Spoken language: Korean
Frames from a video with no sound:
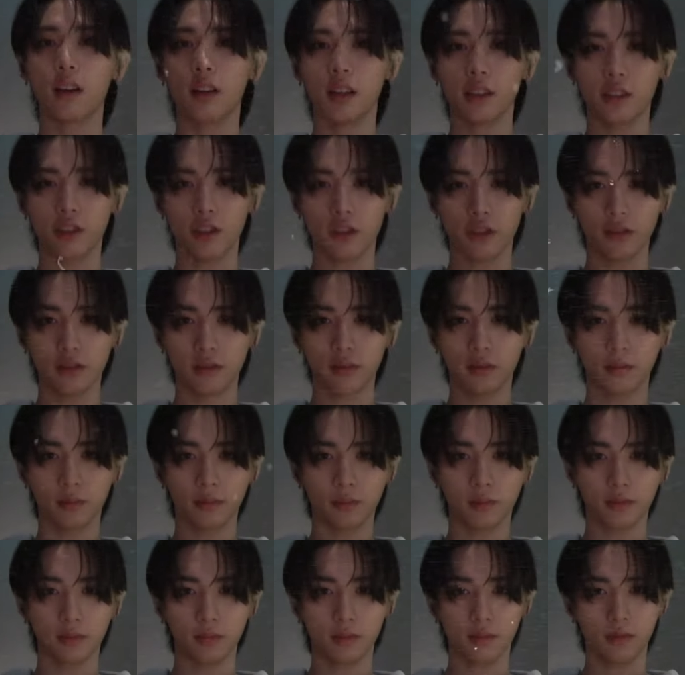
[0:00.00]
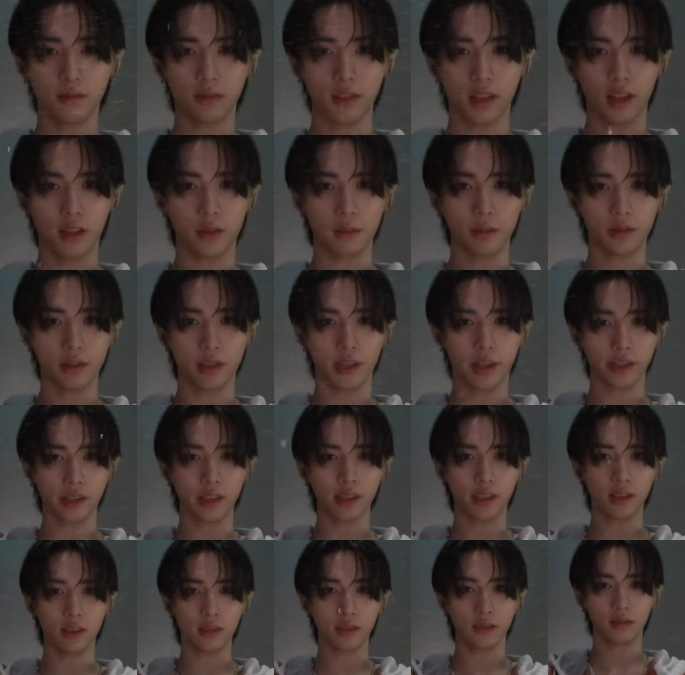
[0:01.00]
안녕 내 이름은
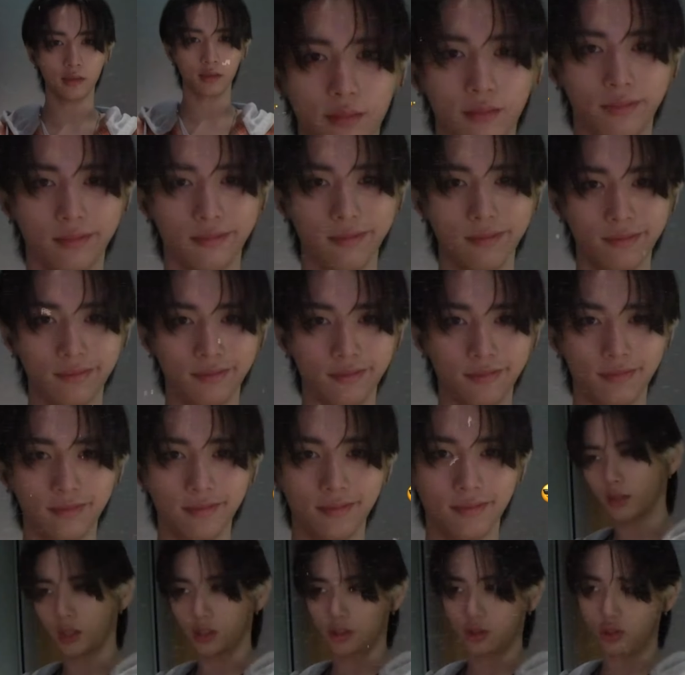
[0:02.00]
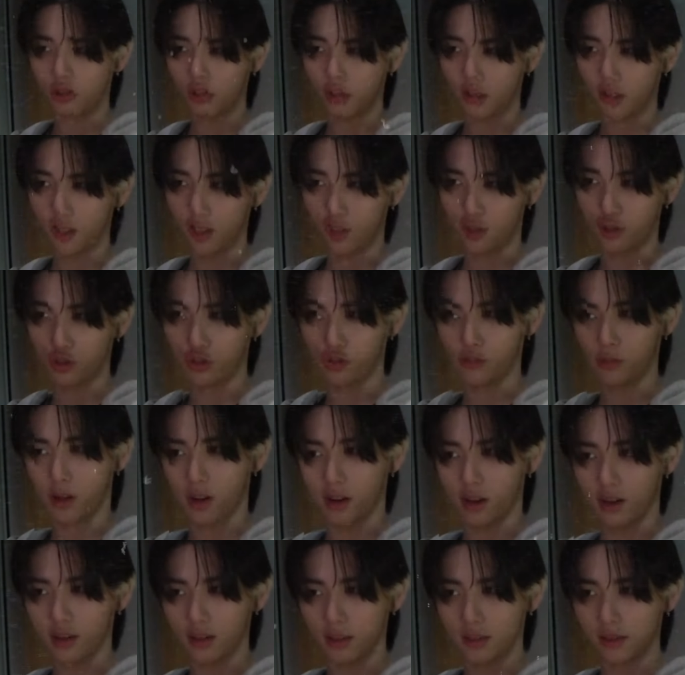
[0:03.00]
태산 내 취향이
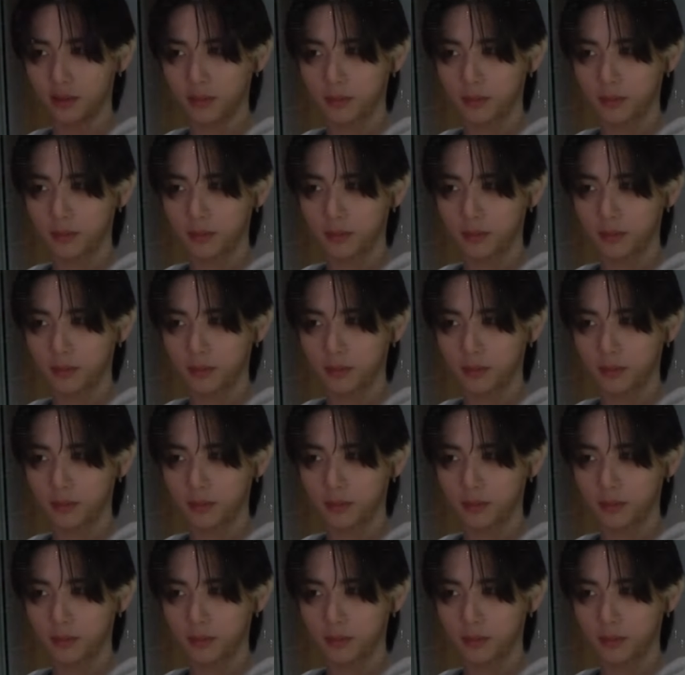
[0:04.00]
궁금한가?